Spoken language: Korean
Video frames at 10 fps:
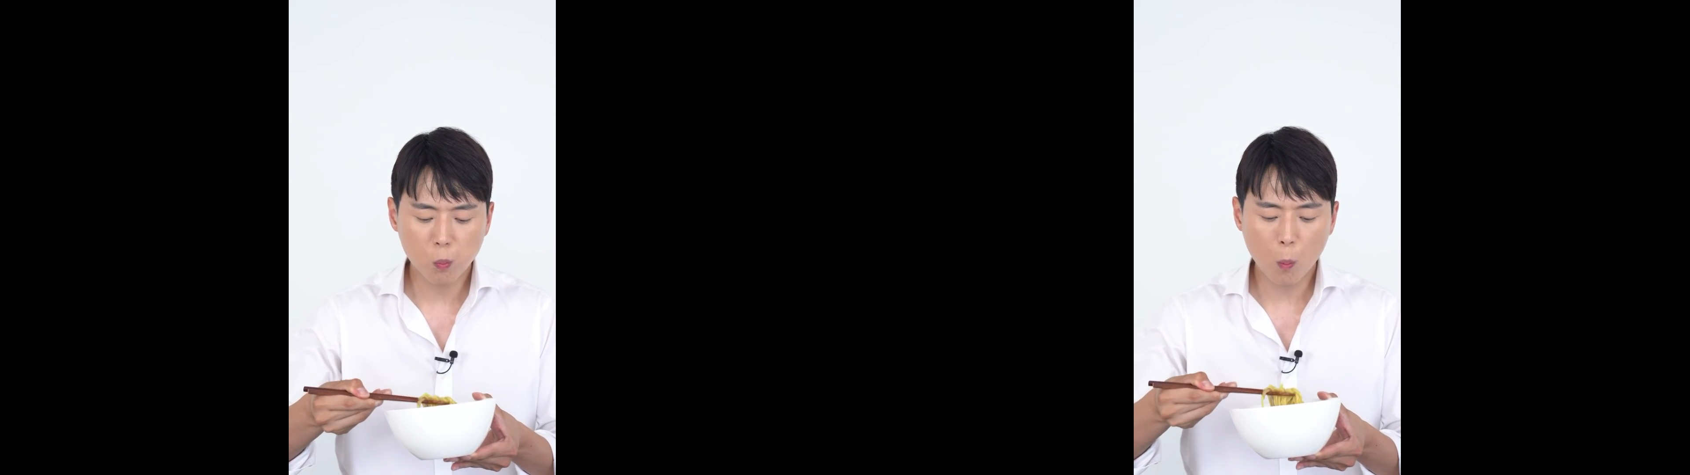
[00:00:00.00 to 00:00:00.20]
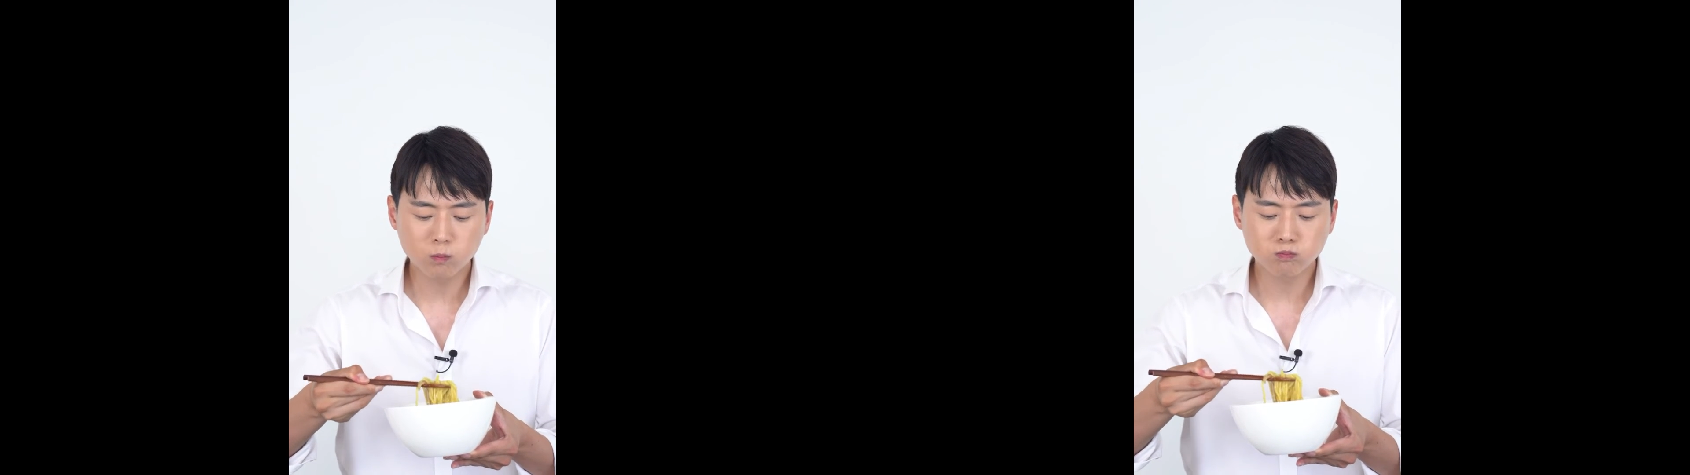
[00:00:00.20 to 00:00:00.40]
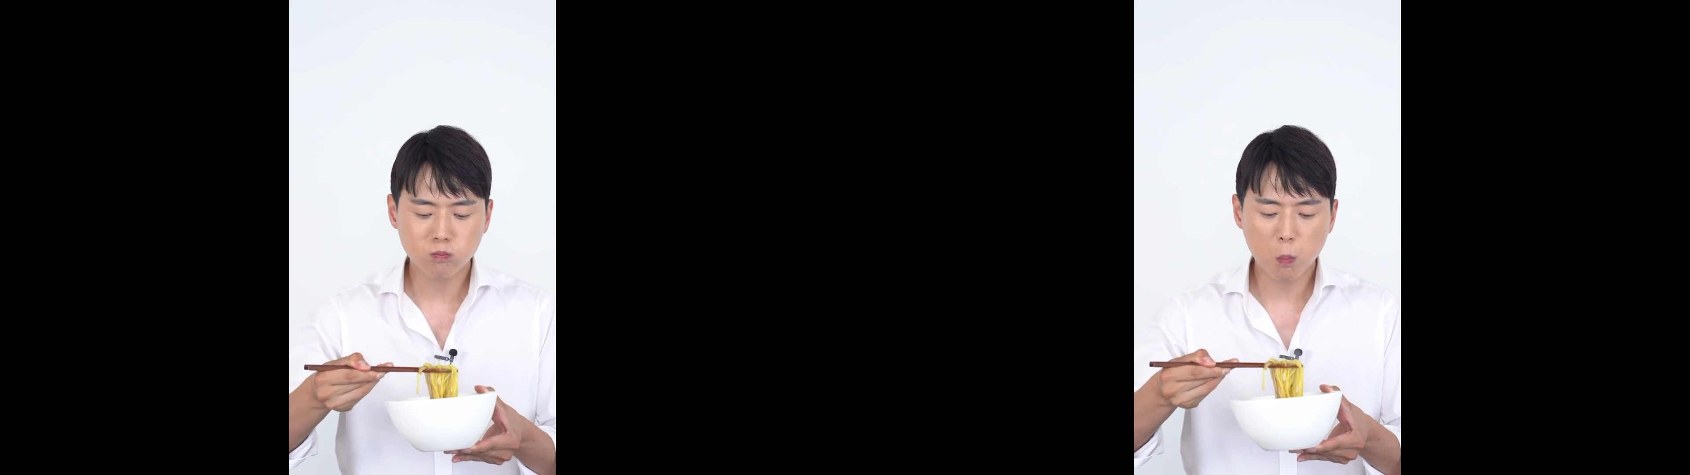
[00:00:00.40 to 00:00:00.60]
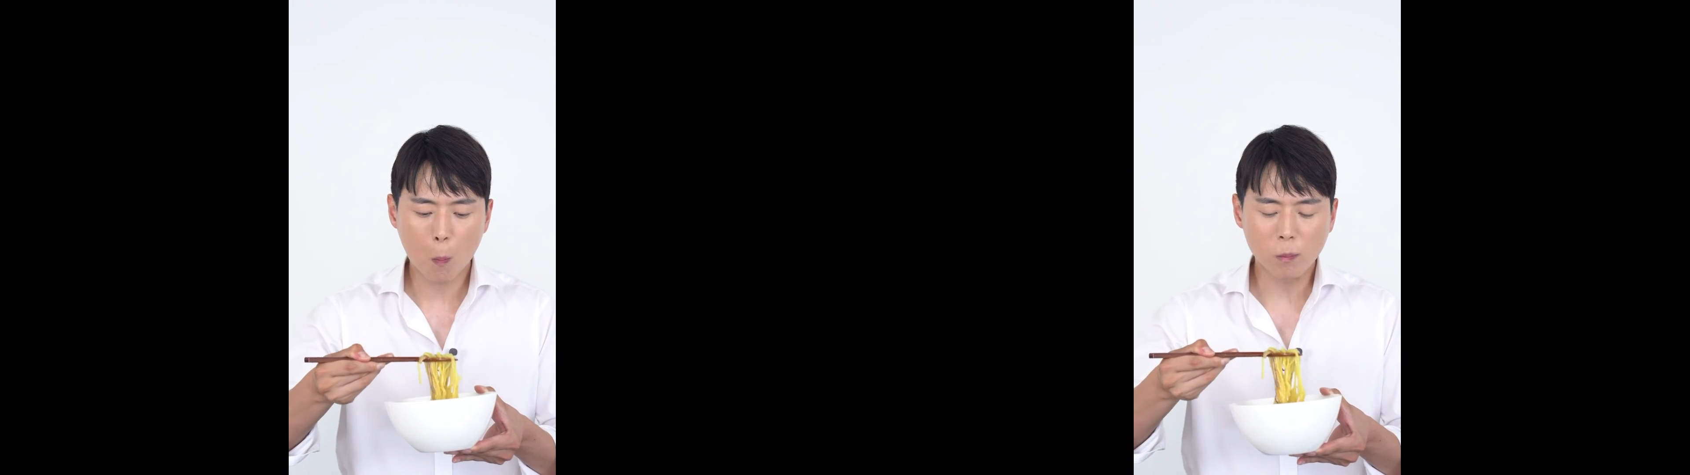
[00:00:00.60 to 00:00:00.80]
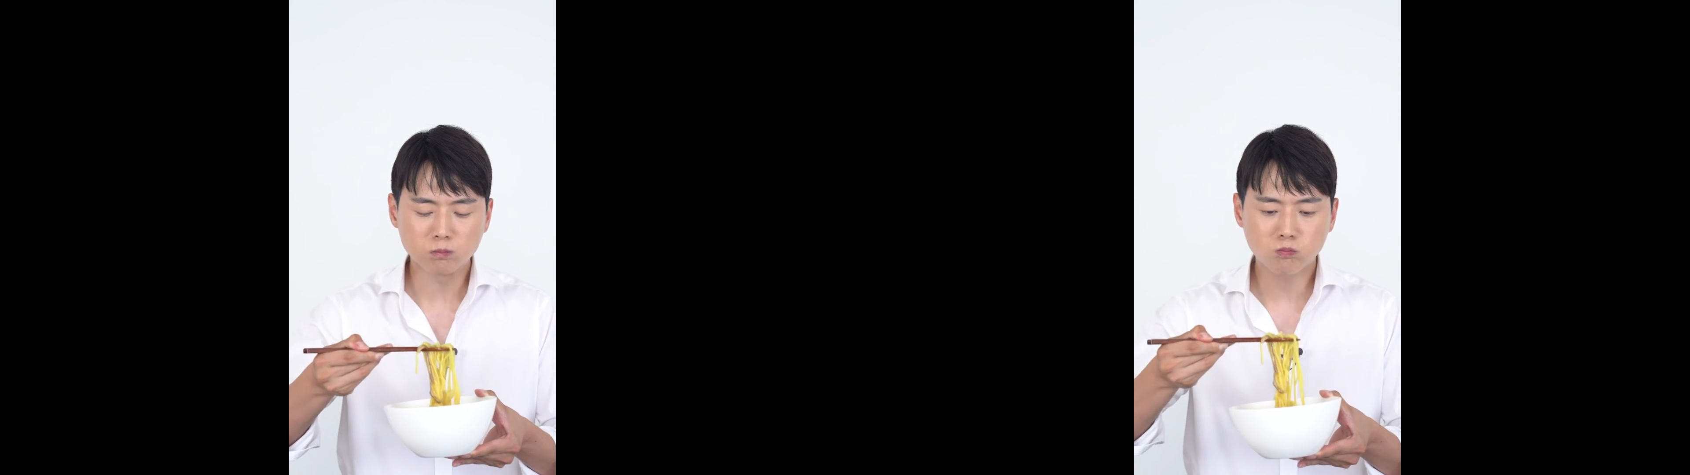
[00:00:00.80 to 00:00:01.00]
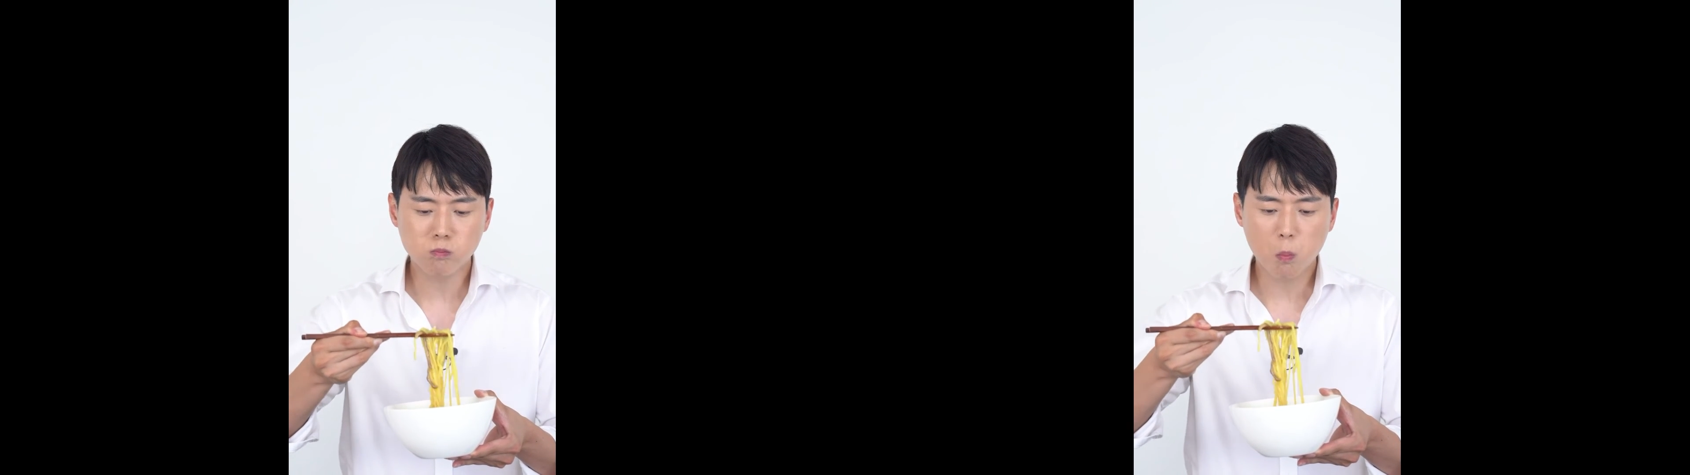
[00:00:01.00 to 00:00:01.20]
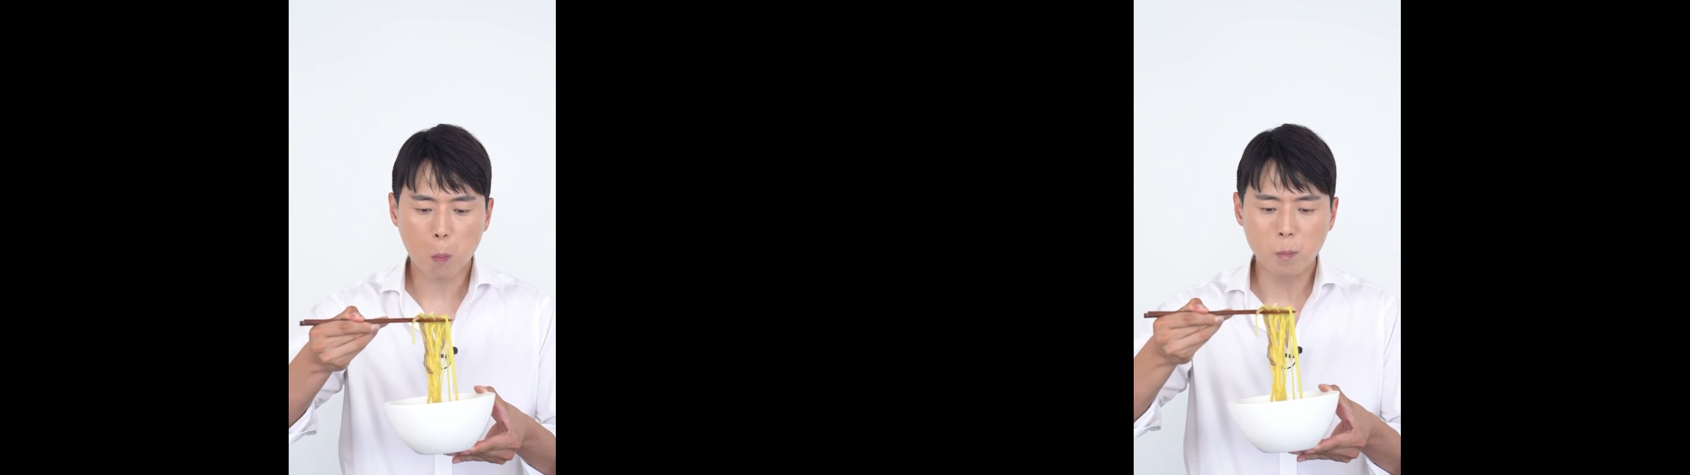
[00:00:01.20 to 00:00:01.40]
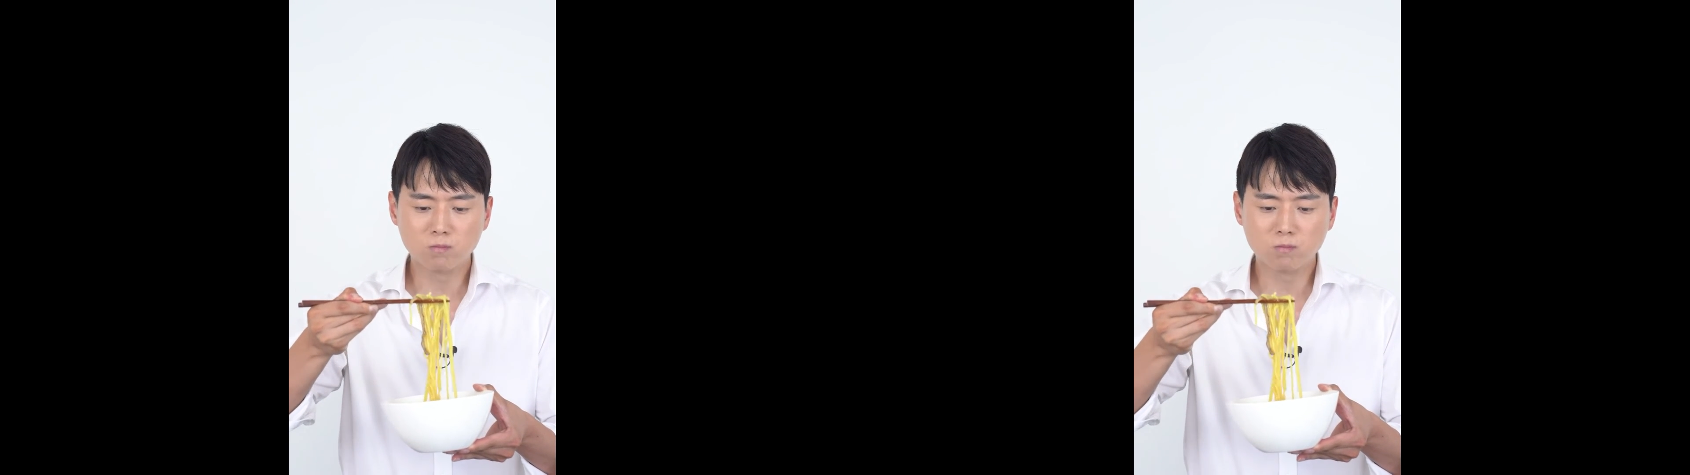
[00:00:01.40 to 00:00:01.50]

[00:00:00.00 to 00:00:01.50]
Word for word: 이거 메인에